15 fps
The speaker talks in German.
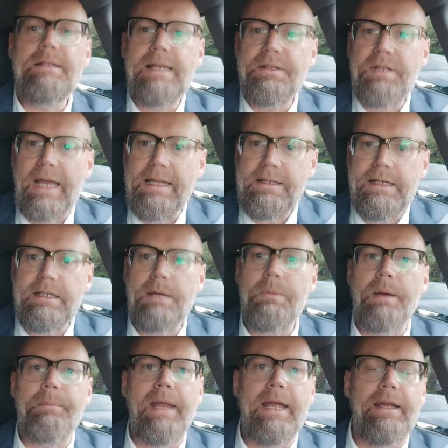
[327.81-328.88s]
der Trend geht
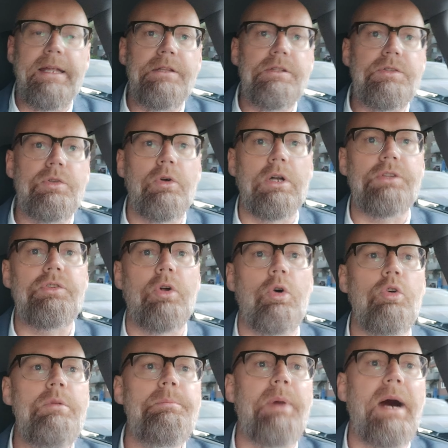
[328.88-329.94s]
immer mehr hin zur,
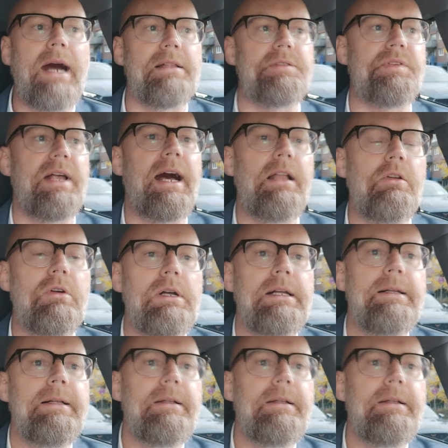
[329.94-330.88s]
zur unbaren Zahlung.